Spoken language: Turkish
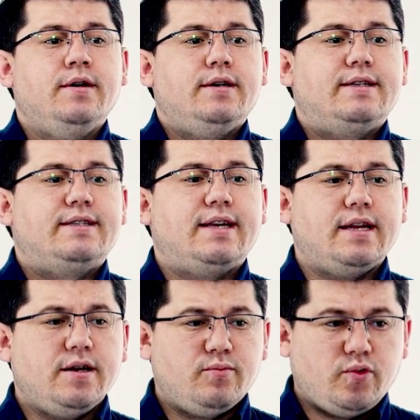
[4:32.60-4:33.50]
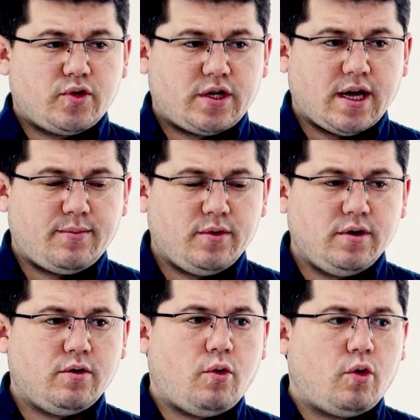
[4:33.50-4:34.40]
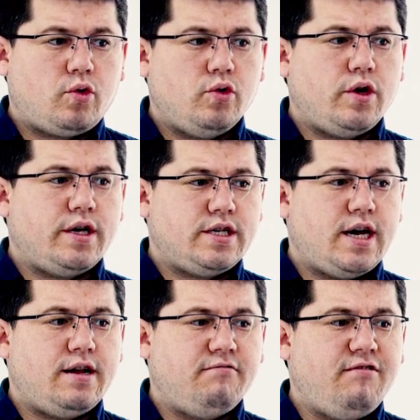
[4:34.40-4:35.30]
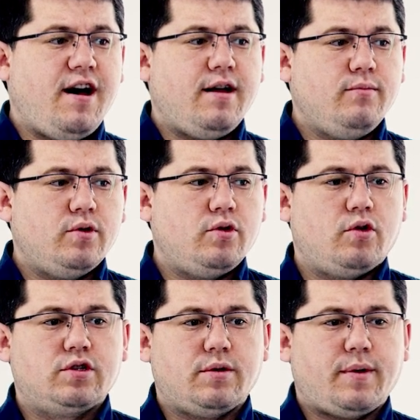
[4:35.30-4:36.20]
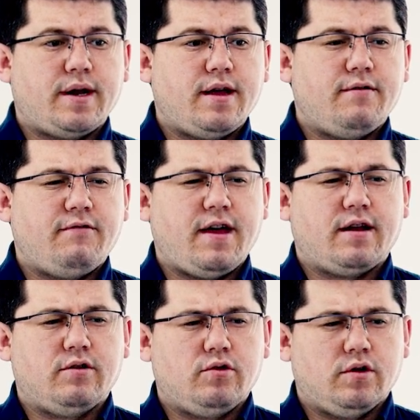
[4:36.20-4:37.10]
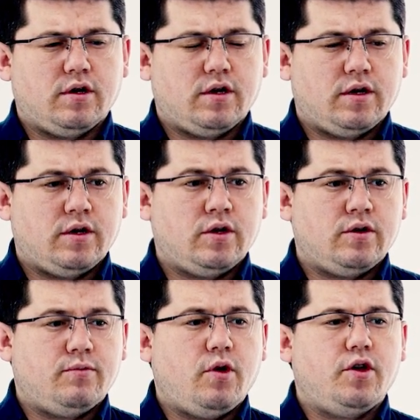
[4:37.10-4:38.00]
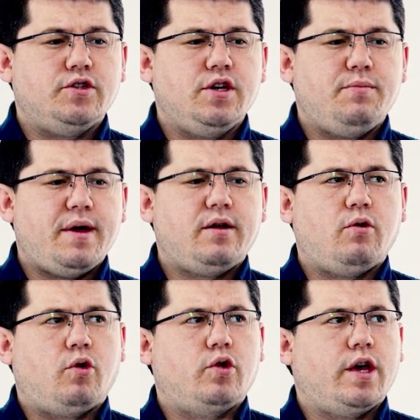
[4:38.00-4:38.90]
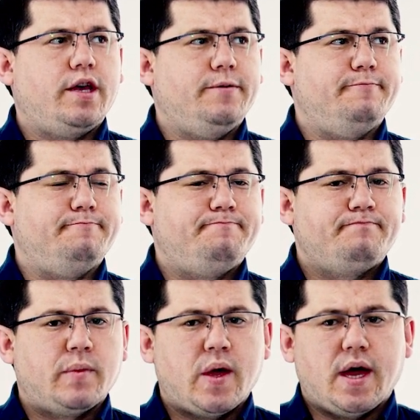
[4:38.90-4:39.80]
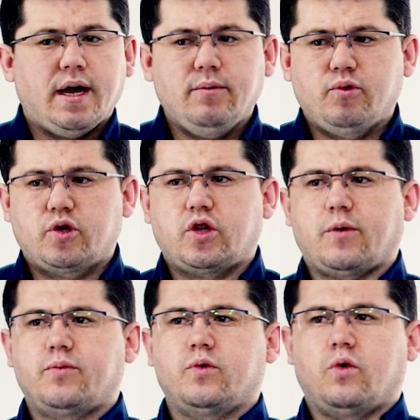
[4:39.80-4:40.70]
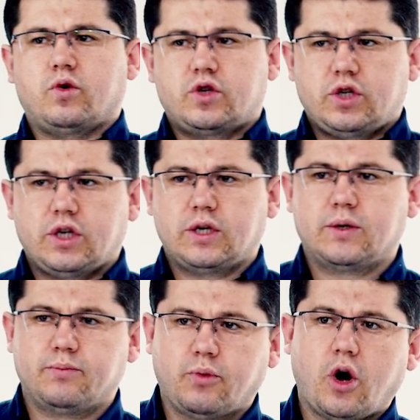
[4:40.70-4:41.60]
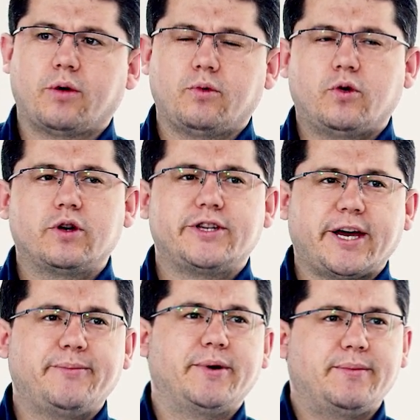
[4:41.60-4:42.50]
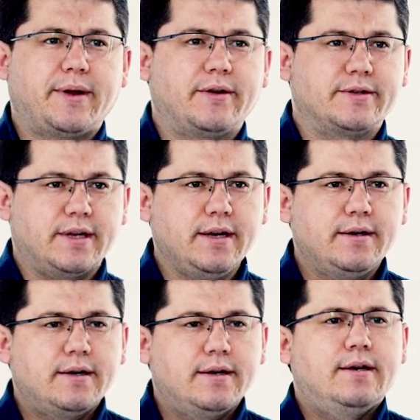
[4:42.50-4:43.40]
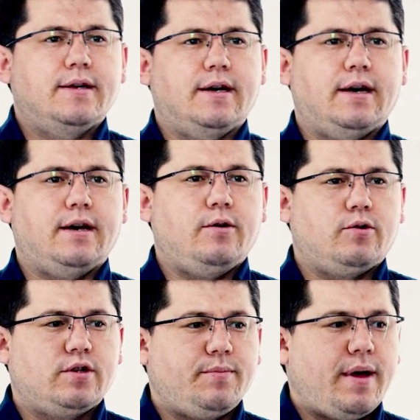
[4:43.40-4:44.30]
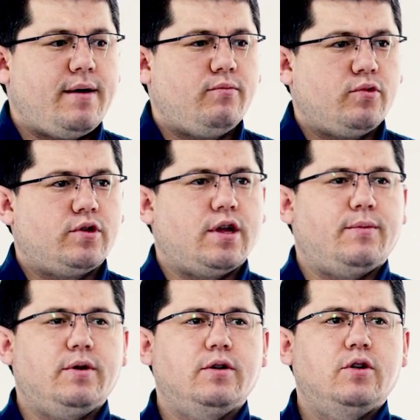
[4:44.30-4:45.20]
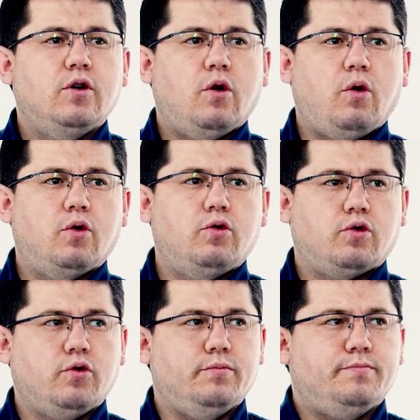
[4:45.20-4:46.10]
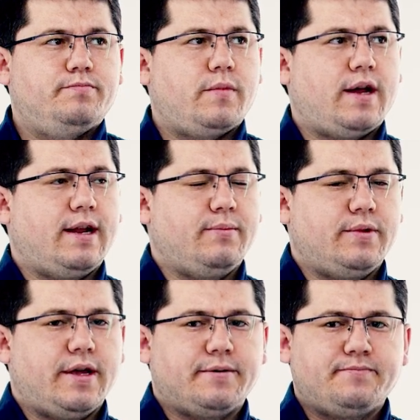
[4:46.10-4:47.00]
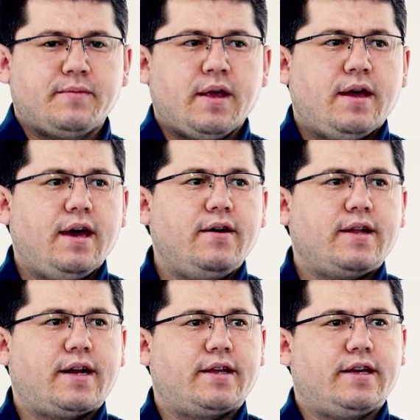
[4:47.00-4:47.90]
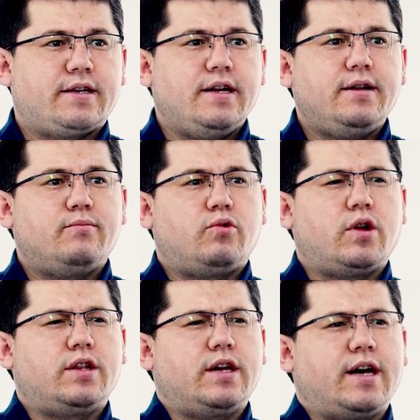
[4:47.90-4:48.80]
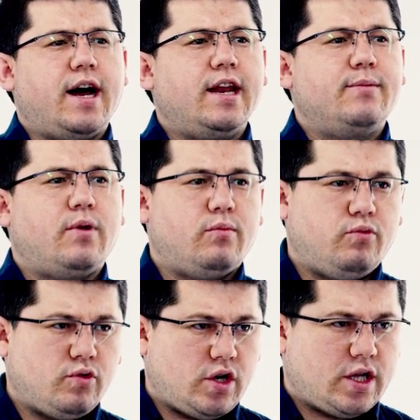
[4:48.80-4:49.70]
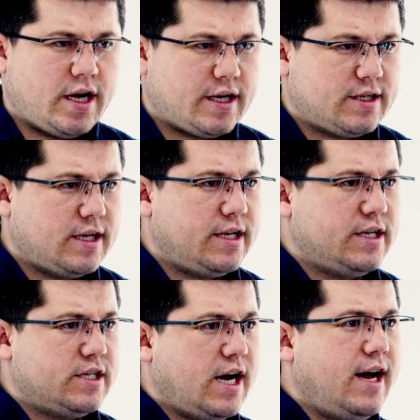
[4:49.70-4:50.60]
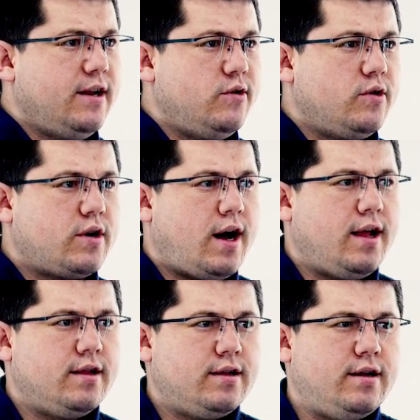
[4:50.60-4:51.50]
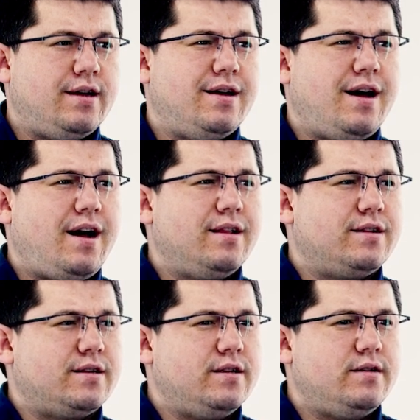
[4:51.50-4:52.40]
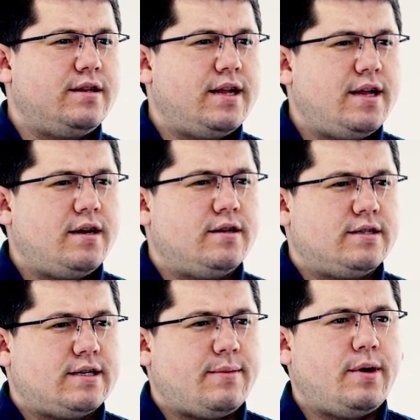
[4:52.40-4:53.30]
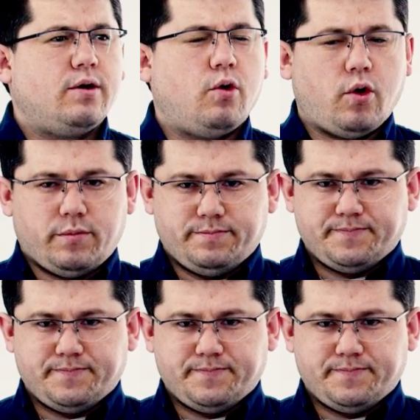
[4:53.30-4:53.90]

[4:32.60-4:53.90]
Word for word: Senin bu kitabı okuyacağın var mı yoksa bana ver. Ee, önce ben okuyayım. Ha, bu kitabını okuyayım. var mı okuysam mı manasta? Ee, yoksa ben bu kitabı okurum anlamında. Evet arkadaşlar burada galiba bu gitarı senin çal yok al, e, aldırdın neden zaman o.